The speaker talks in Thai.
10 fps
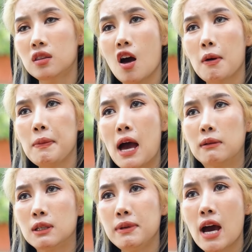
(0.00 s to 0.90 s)
ตอบคำถาม
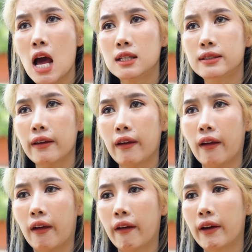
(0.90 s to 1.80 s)
ฉันไม่ได้ละสิ
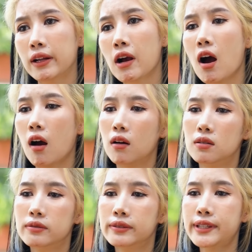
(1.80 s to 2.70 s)
งั้นก็
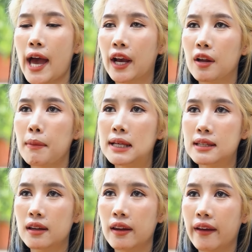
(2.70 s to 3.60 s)
จ่ายเงินมา
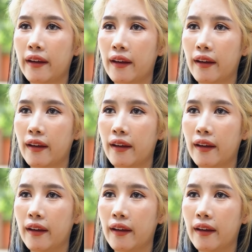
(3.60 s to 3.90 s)
ซะดี